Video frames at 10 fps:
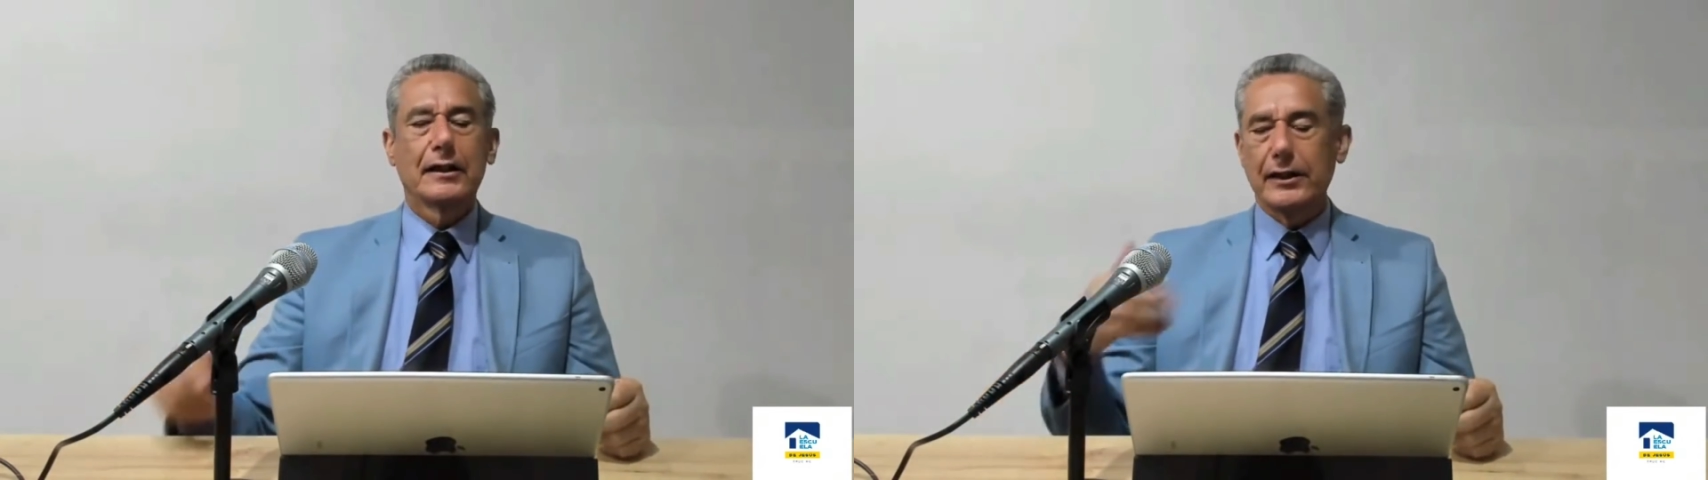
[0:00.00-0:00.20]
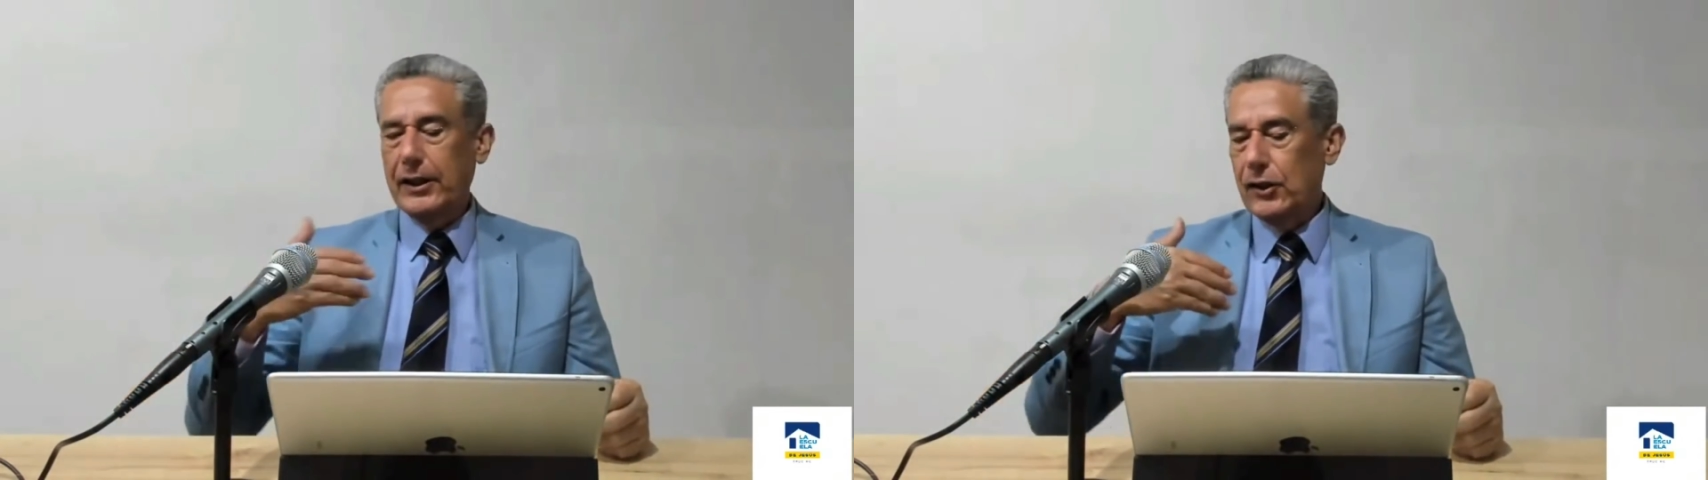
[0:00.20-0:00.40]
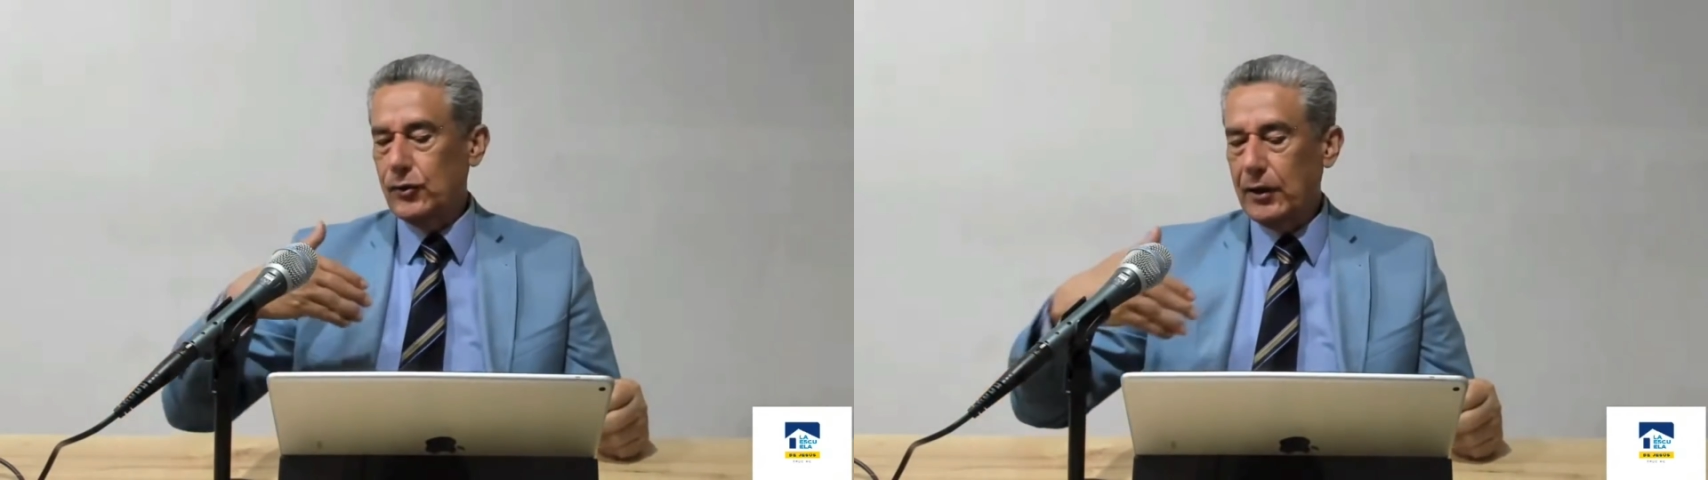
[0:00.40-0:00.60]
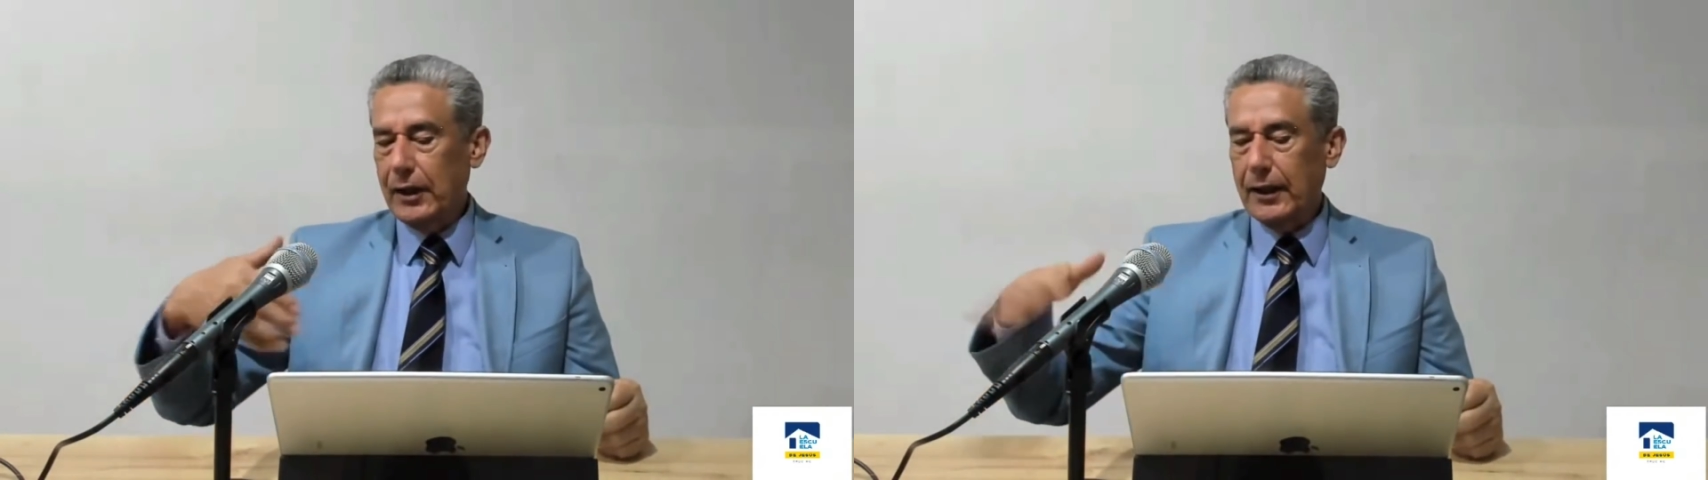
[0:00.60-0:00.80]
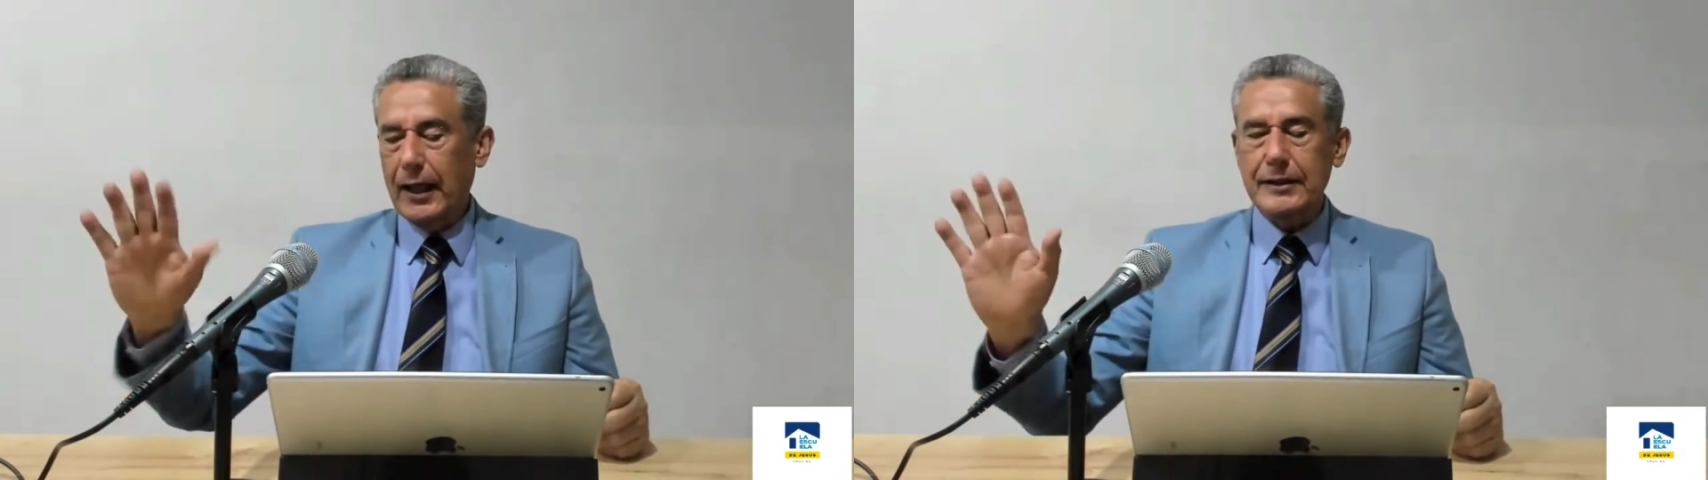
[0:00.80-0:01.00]
y ellos
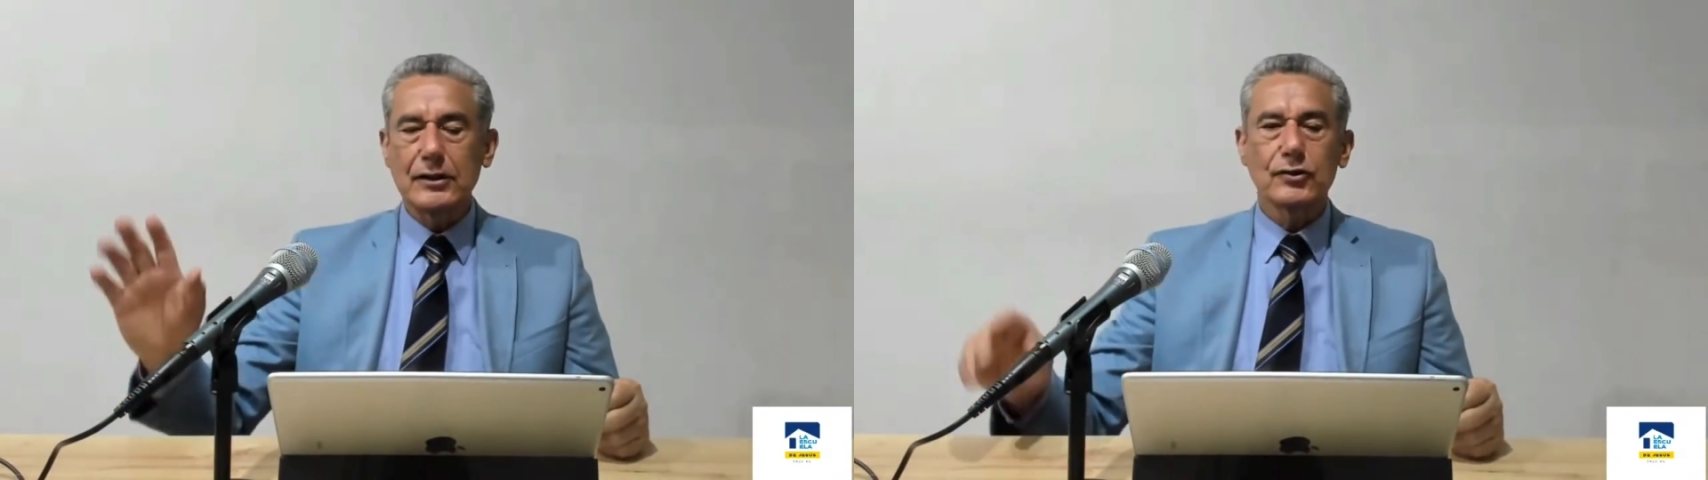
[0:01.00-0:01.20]
dedicarse